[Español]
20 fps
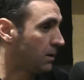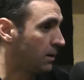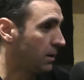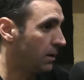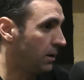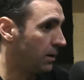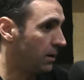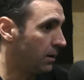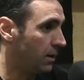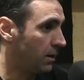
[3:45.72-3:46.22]

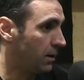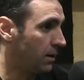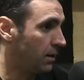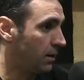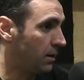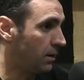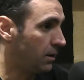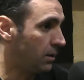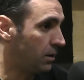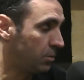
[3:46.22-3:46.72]

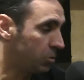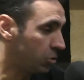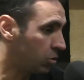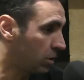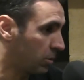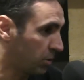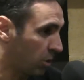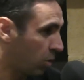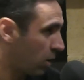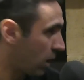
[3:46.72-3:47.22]
eh, debido
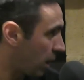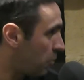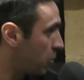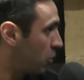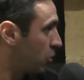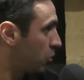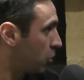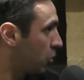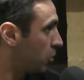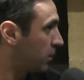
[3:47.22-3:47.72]
también a un cambio
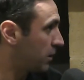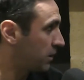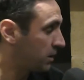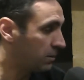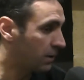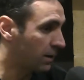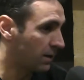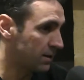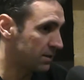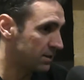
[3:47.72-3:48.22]
de
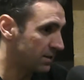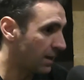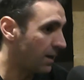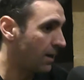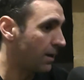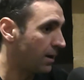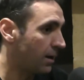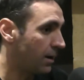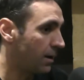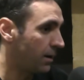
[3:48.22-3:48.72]
normativa que
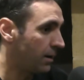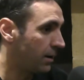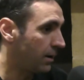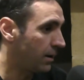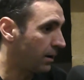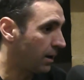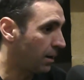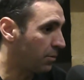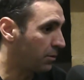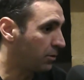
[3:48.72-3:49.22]
está
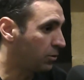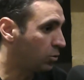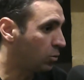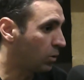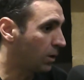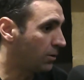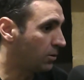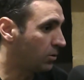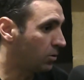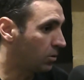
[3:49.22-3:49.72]
eh,
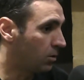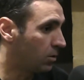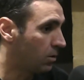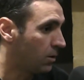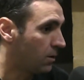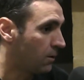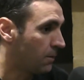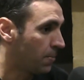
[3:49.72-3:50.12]
acentuando